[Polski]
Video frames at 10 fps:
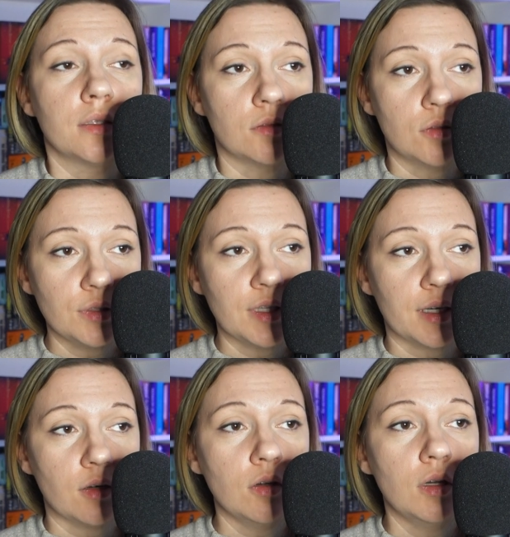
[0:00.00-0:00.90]
Do
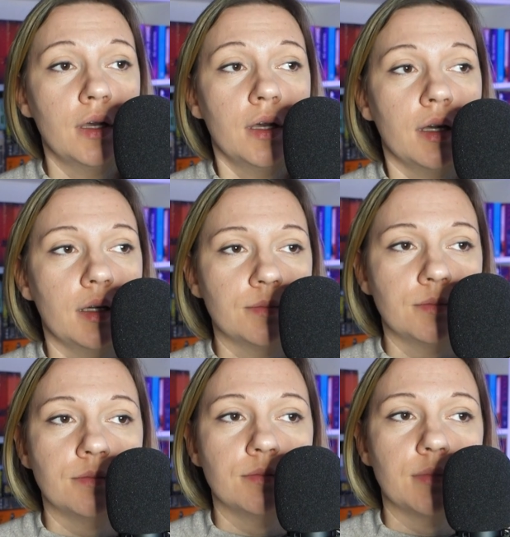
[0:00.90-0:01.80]
tego
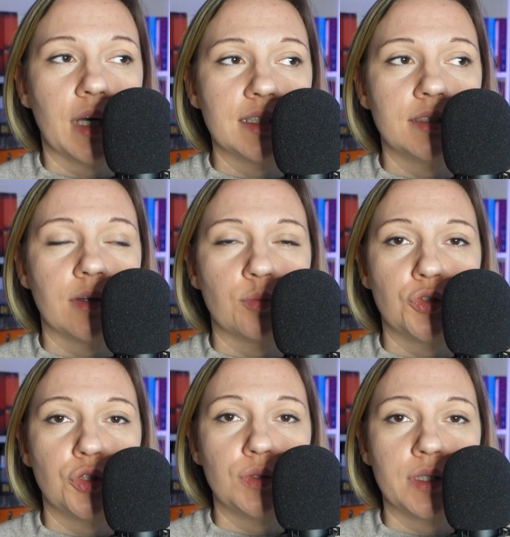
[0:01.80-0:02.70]
um, państwa
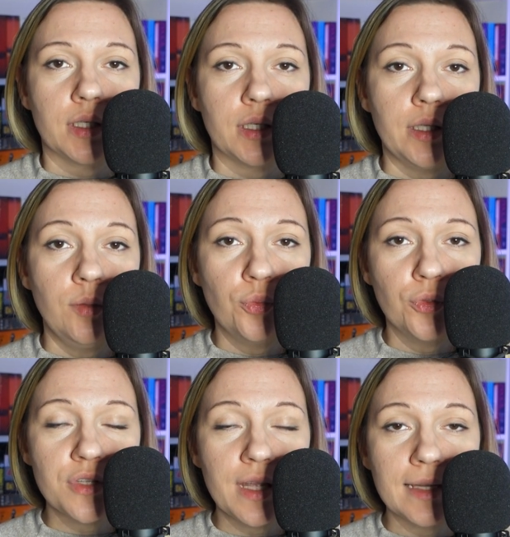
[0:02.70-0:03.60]
puściły taki
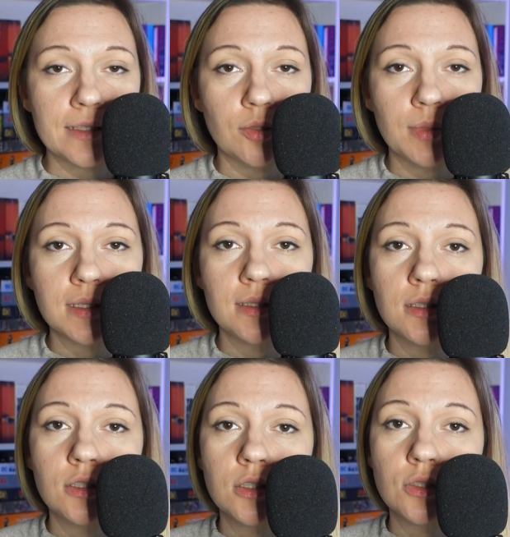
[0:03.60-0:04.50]
impuls
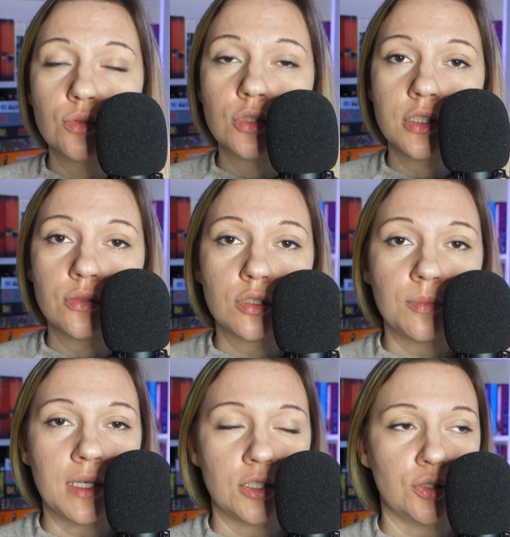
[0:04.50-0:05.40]
elektromagnetyczny, który
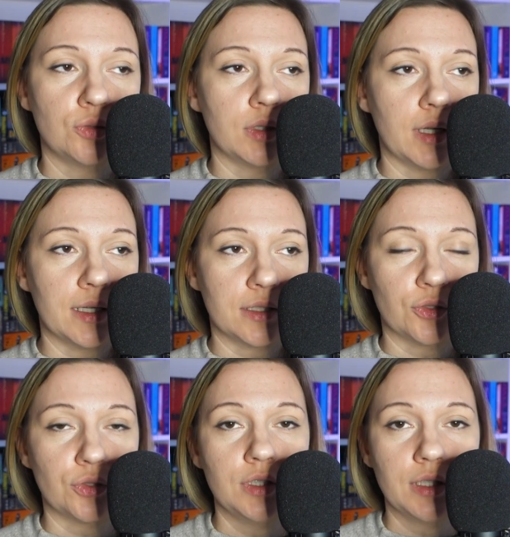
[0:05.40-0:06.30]
usmażył
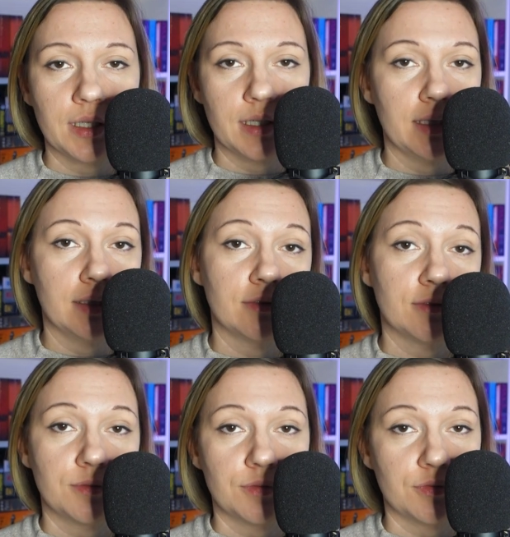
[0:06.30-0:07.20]
elektronikę
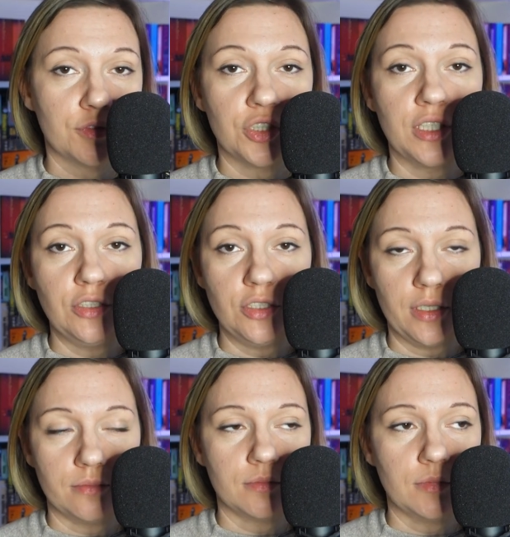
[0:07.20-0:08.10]

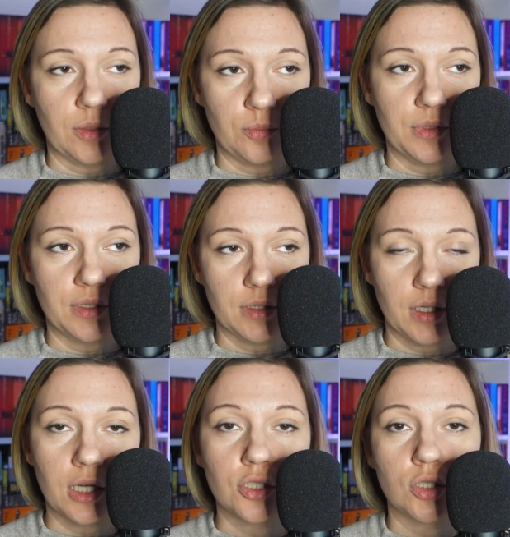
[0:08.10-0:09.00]
wszędzie. Jakby
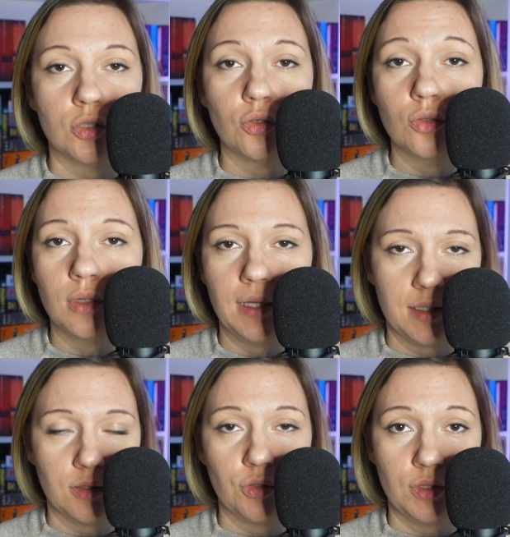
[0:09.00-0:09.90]
każdą
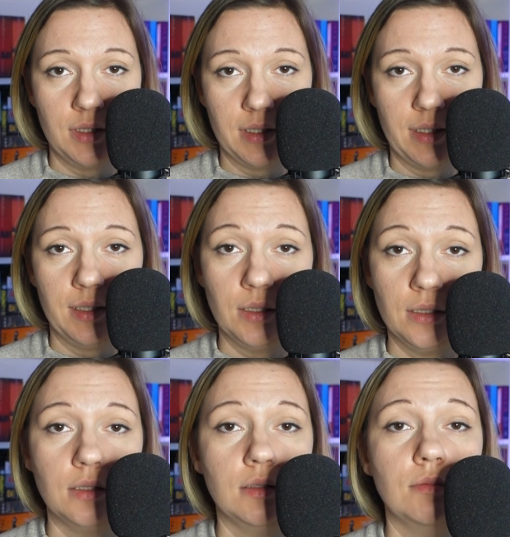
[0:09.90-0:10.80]
elektronikę
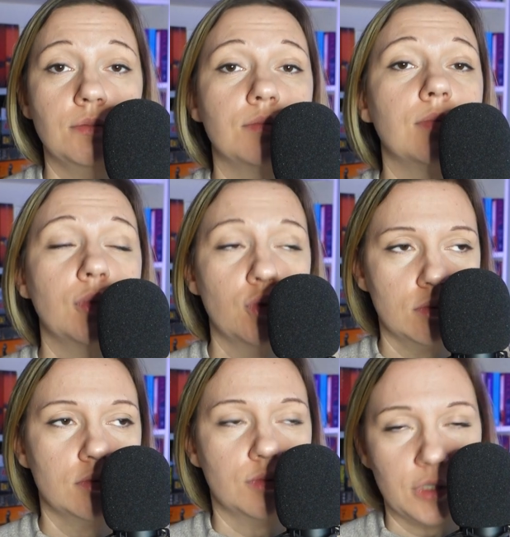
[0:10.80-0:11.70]

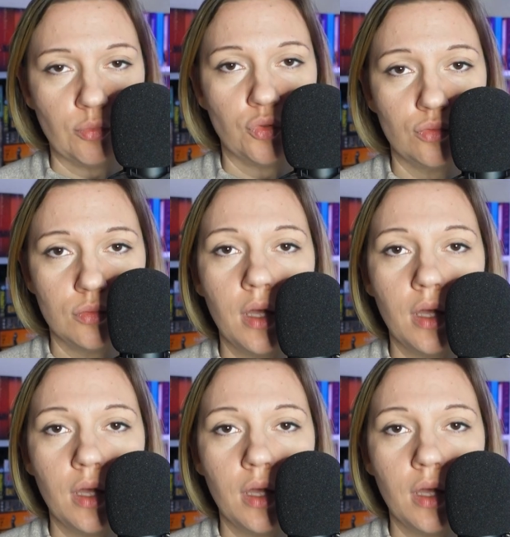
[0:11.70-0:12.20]
zepsuł.